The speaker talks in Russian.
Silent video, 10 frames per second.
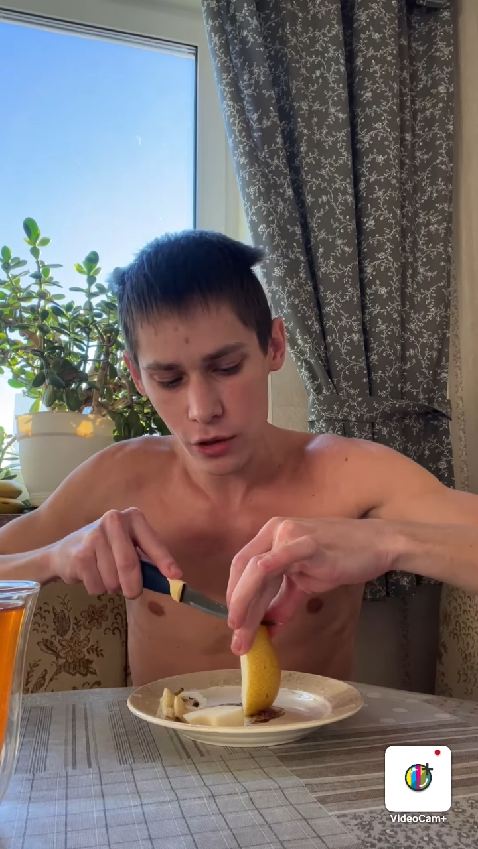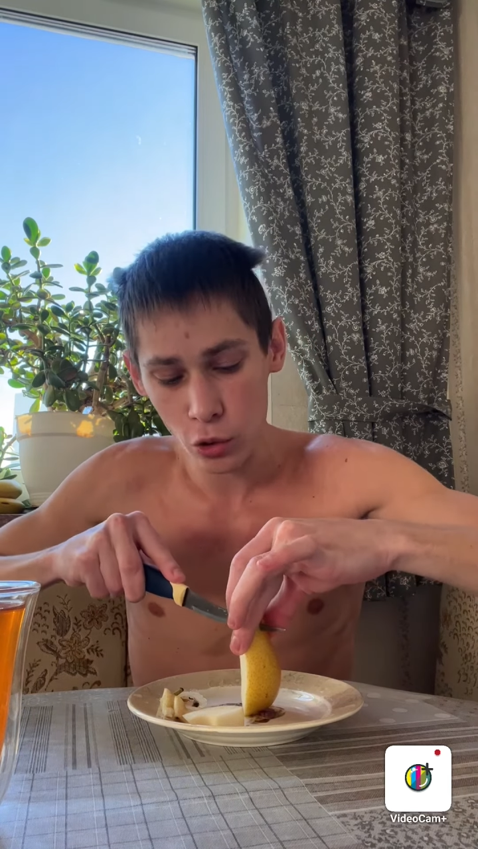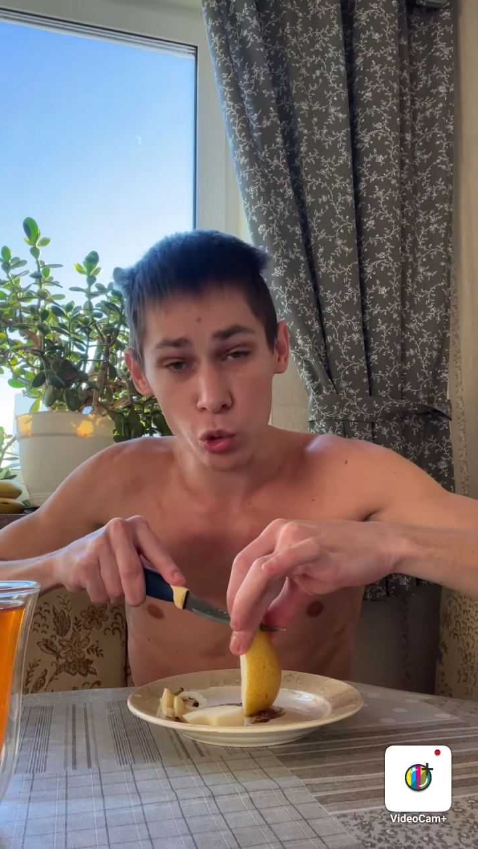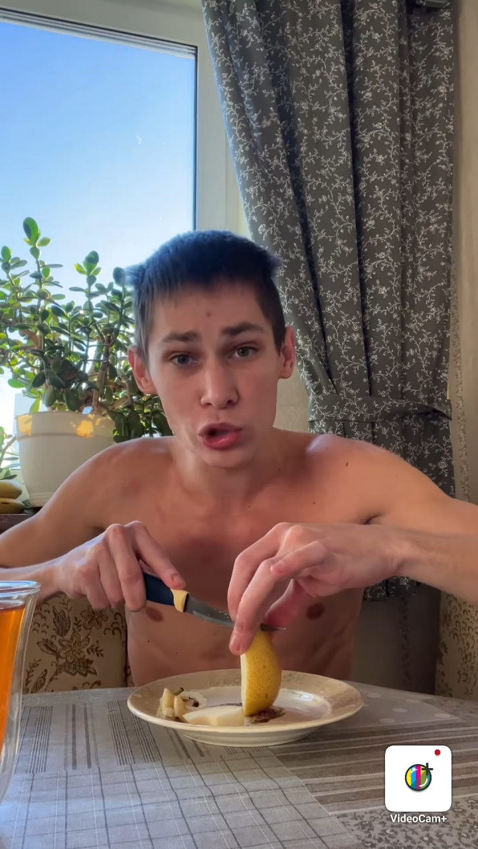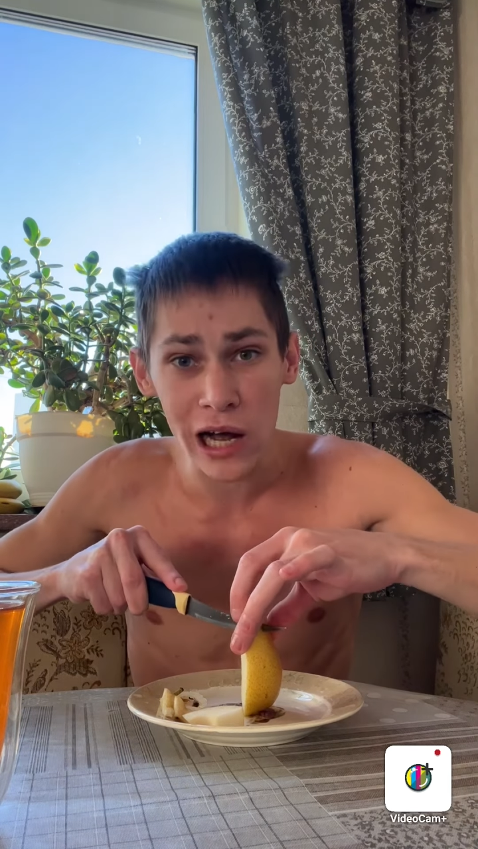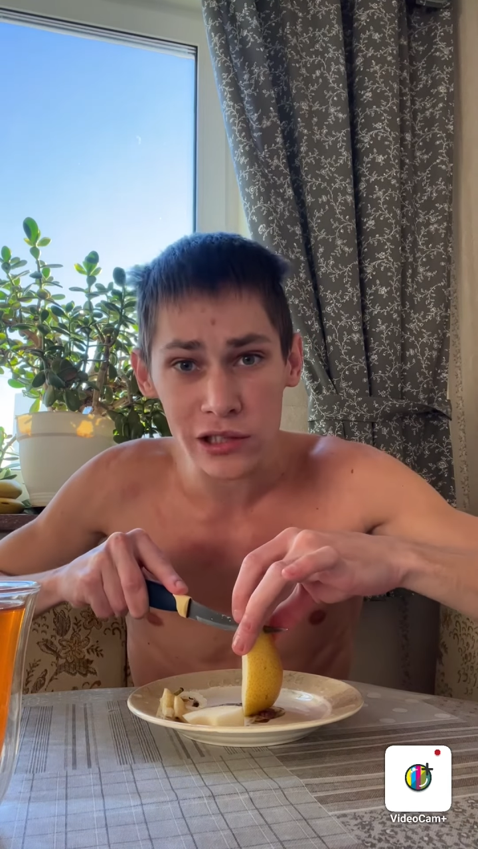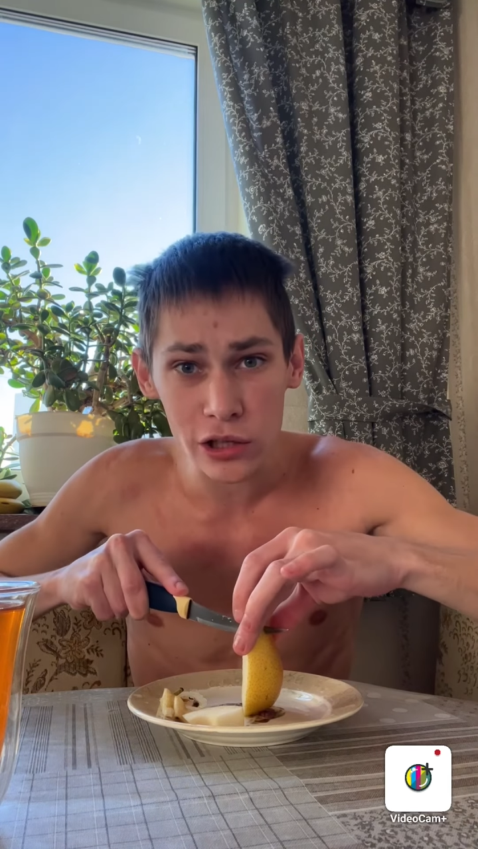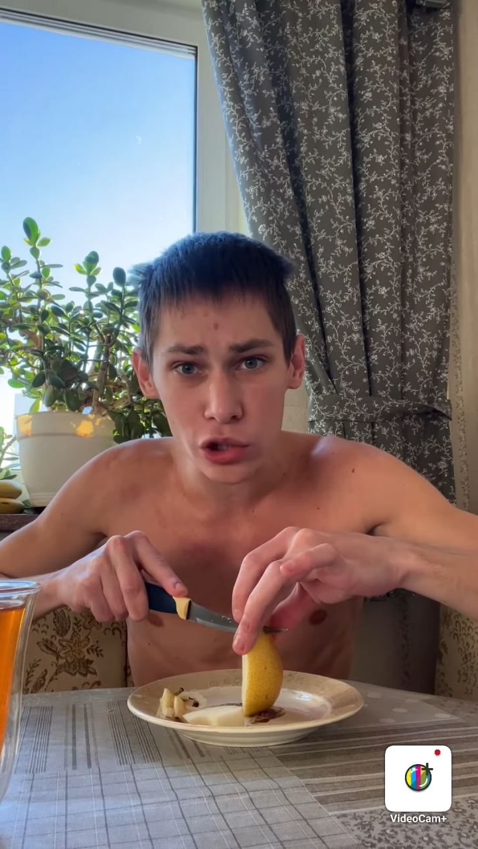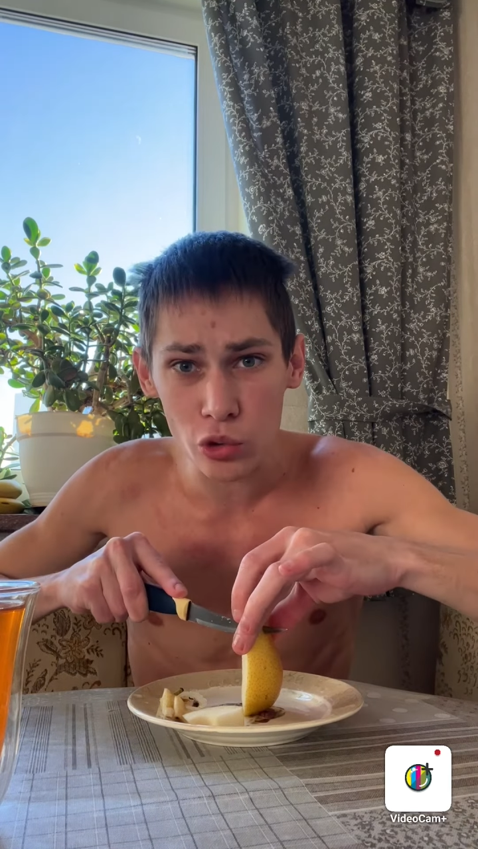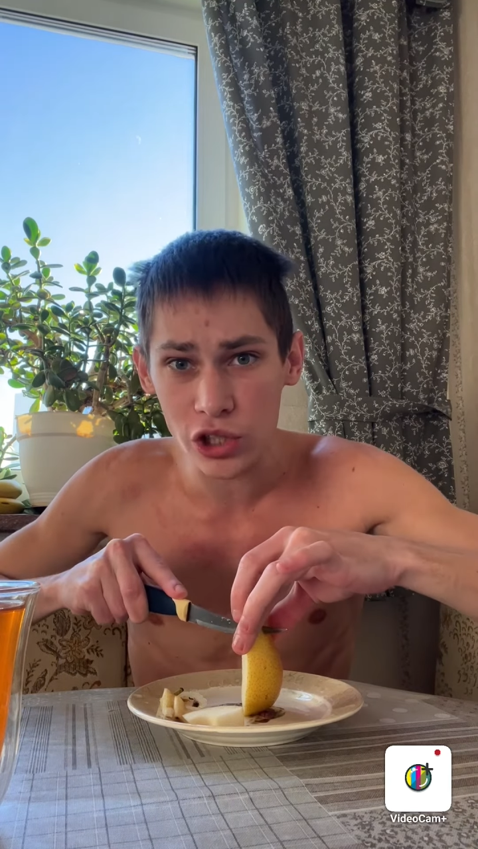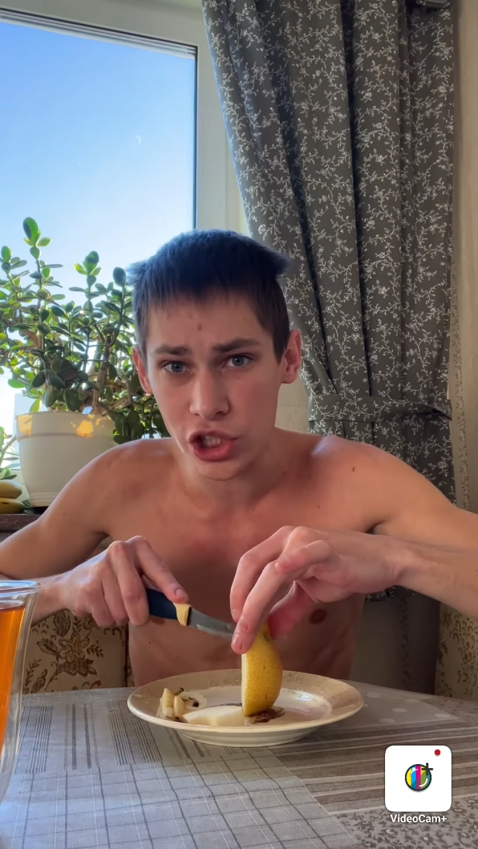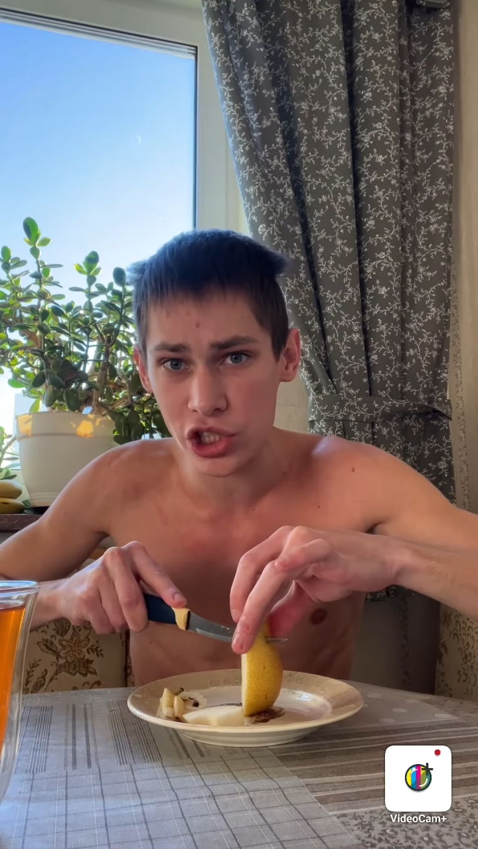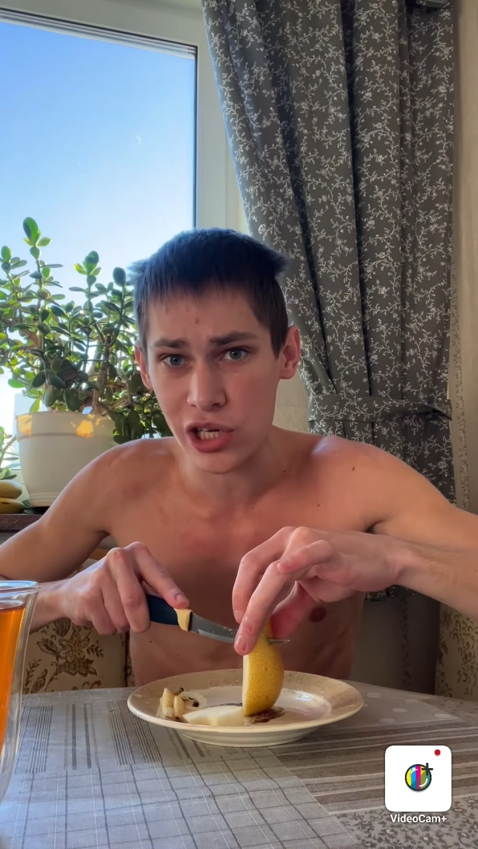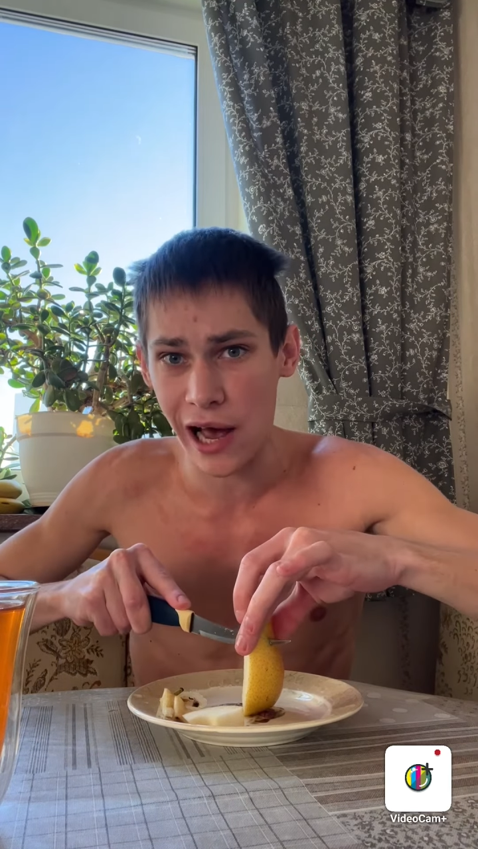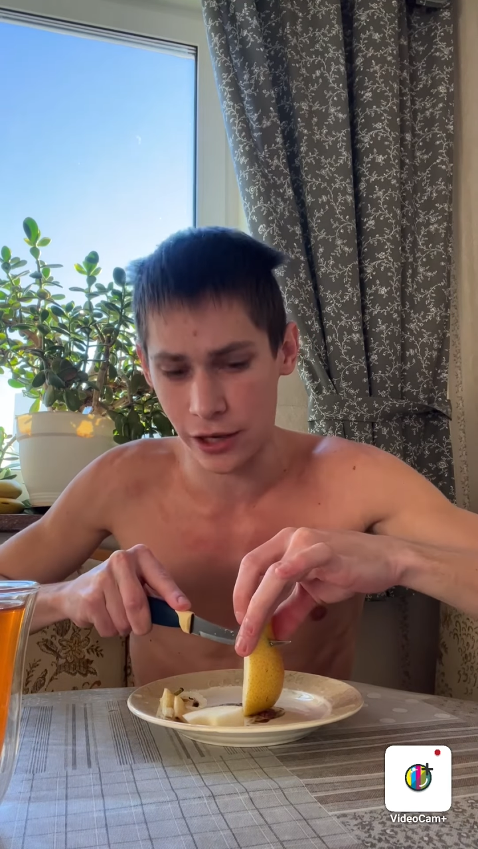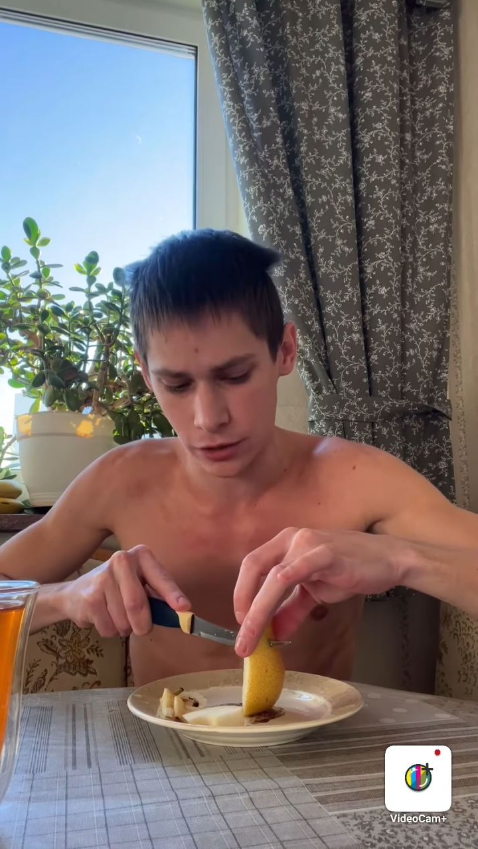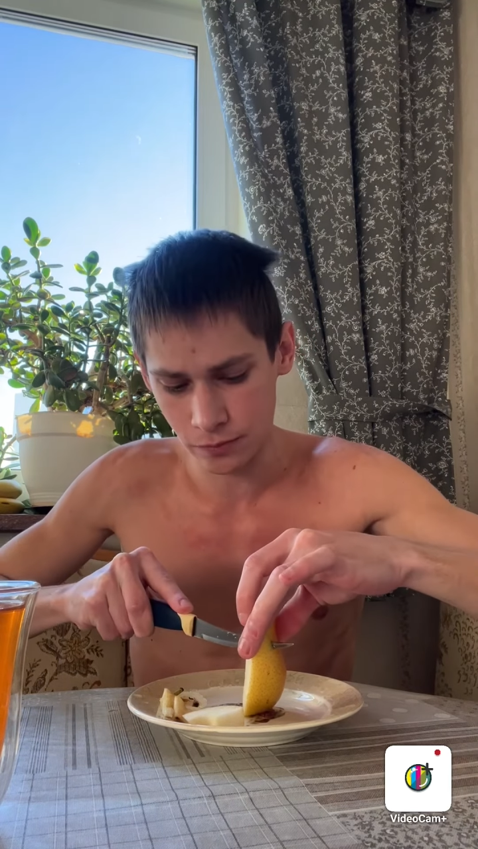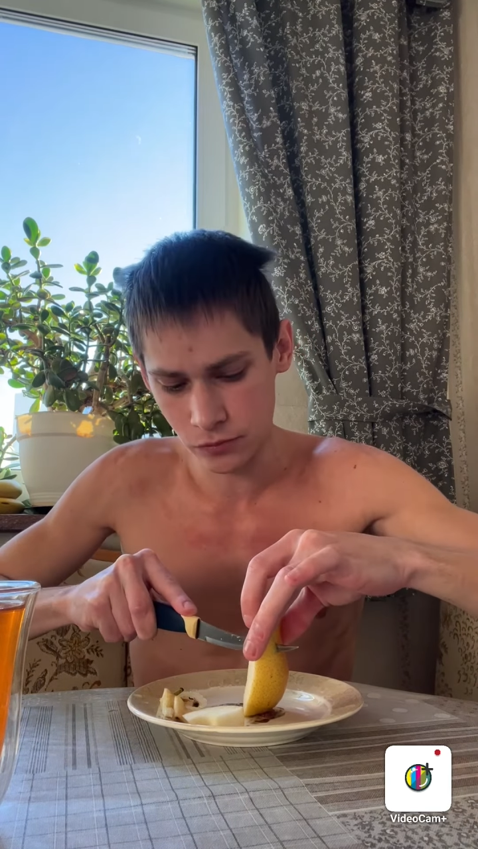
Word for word: куда-то друг исчезает.